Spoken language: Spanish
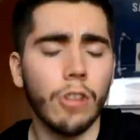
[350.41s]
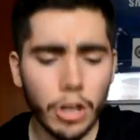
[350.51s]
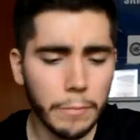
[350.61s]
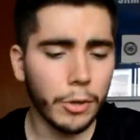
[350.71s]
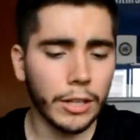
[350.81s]

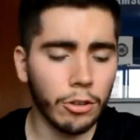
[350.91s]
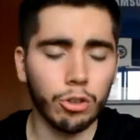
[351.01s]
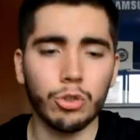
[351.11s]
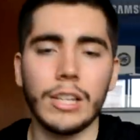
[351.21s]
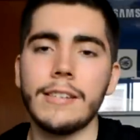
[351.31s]
Oye, ¿por qué no
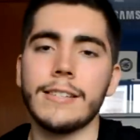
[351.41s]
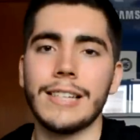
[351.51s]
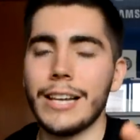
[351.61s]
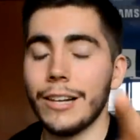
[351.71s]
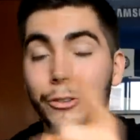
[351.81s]
los utilices
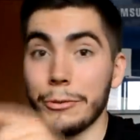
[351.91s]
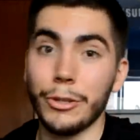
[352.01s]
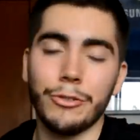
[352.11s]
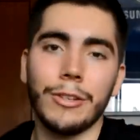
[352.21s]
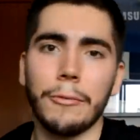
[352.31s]
El otro
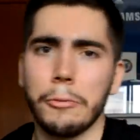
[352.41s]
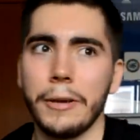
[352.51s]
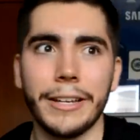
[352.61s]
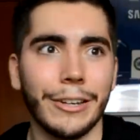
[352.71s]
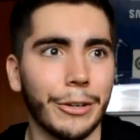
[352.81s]
video hice una
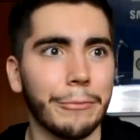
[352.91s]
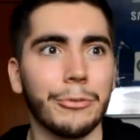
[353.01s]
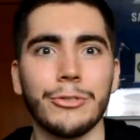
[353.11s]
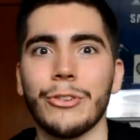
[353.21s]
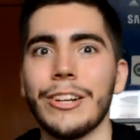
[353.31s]
broma y creo que
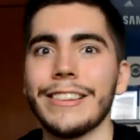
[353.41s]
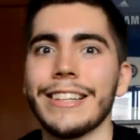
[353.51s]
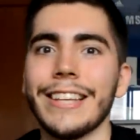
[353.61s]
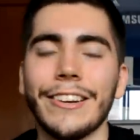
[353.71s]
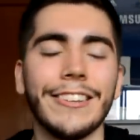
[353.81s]
muchos no lo
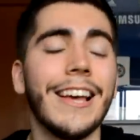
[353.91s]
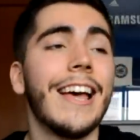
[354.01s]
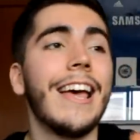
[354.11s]
entendieron.